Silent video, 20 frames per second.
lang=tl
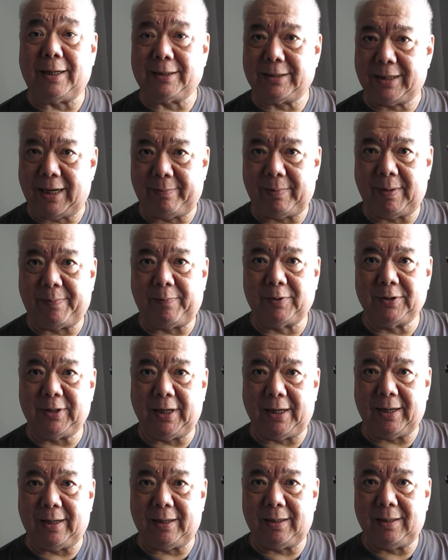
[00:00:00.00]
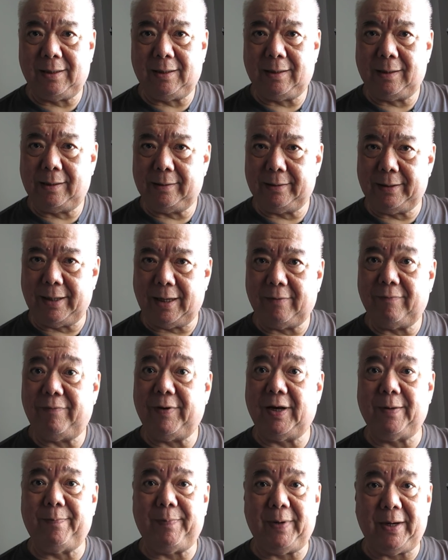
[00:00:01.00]
Kasama po sila ng
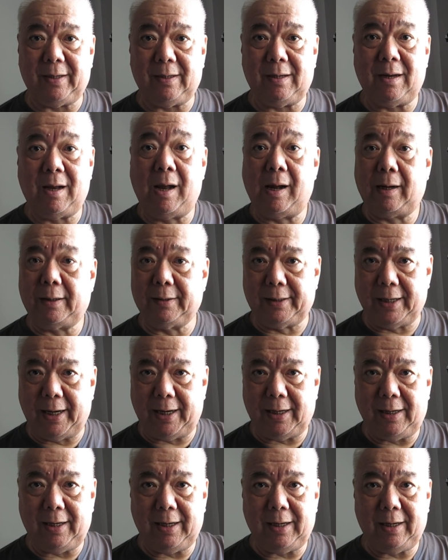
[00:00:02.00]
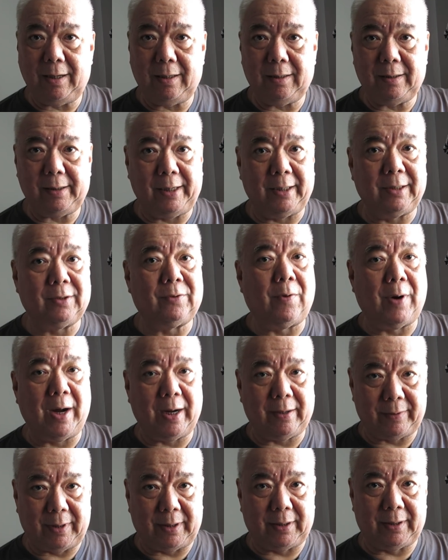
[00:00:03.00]
Philippine Daily
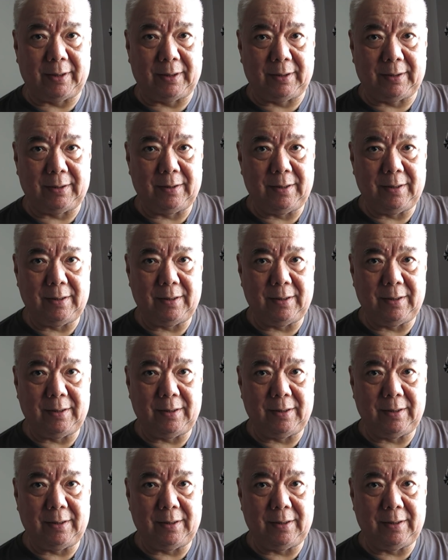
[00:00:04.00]
Inquirer.